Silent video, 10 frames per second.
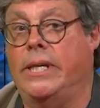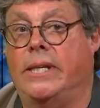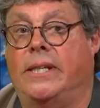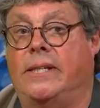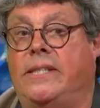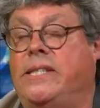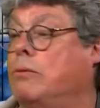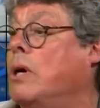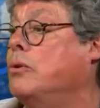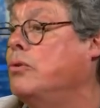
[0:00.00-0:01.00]
des, des
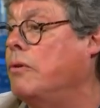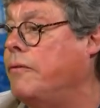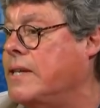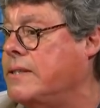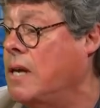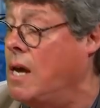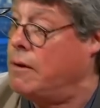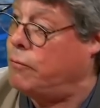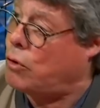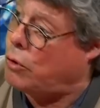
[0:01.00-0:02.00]
histoires de surface.
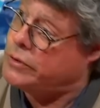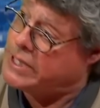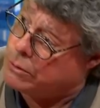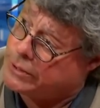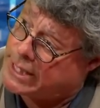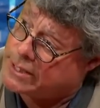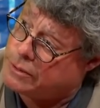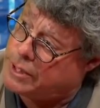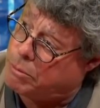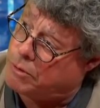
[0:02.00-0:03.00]
Faut creuser le
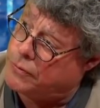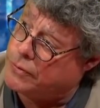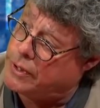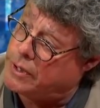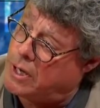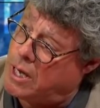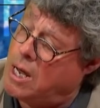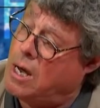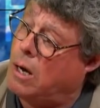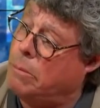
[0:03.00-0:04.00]
texte des profondeurs.
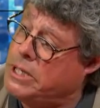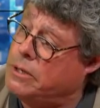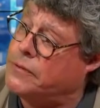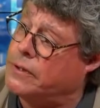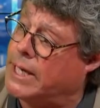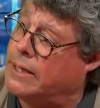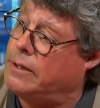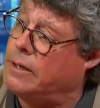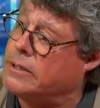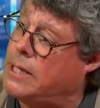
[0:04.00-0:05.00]
En
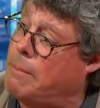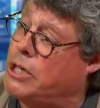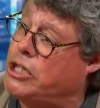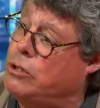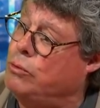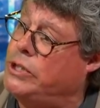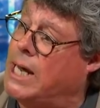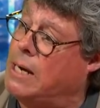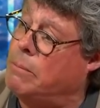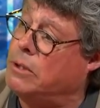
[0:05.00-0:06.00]
1914, la
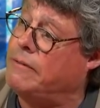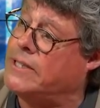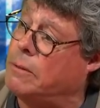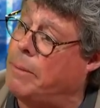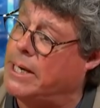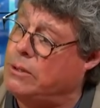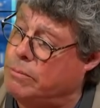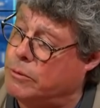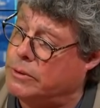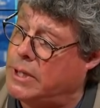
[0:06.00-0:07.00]
machine-outil allemande va s'emparer
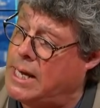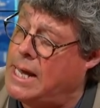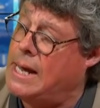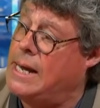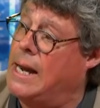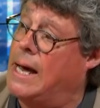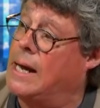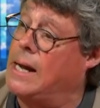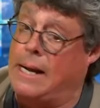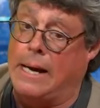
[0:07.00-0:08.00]
du monde
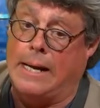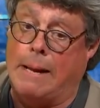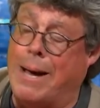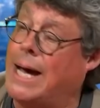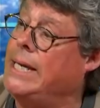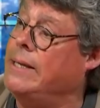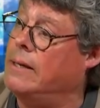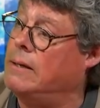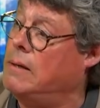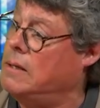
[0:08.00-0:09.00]
la
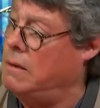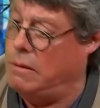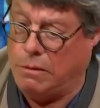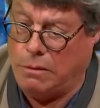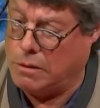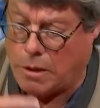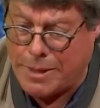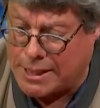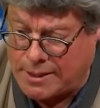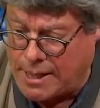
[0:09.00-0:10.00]
marine euh,
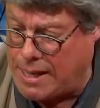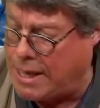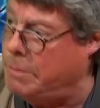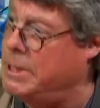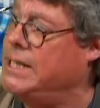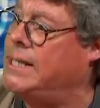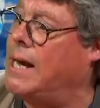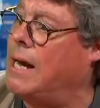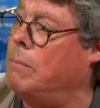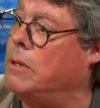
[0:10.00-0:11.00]
commerciale et
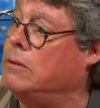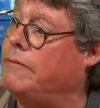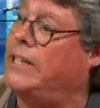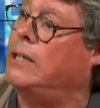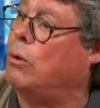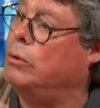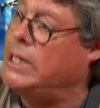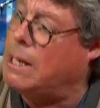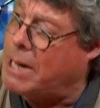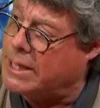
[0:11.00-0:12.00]
militaire allemande va
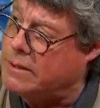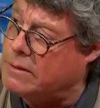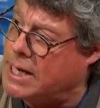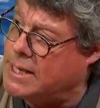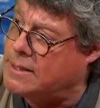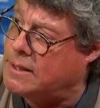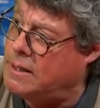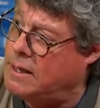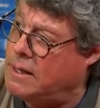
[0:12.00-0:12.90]
détrôner la marine anglaise.